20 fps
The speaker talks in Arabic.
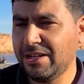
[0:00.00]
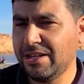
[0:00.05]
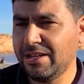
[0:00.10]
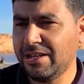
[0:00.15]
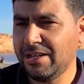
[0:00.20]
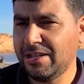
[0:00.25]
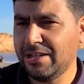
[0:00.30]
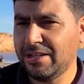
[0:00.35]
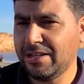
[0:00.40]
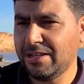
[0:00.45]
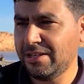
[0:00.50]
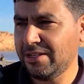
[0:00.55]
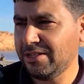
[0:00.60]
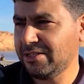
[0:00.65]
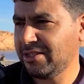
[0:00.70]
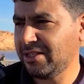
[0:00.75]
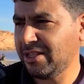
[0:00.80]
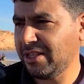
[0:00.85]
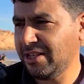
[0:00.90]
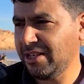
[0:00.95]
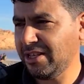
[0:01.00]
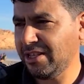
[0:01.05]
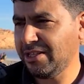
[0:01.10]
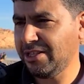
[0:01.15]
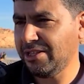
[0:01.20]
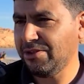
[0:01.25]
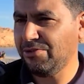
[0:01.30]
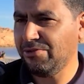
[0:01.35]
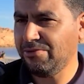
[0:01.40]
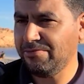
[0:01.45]
آه،
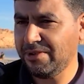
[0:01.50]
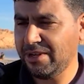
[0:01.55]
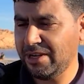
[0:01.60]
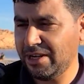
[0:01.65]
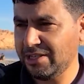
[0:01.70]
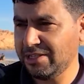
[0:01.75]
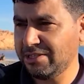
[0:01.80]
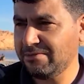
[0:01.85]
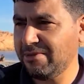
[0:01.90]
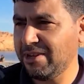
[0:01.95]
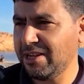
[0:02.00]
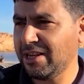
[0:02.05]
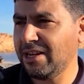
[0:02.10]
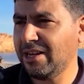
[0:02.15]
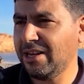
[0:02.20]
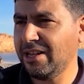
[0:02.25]
اصطياد نوع من الأسماك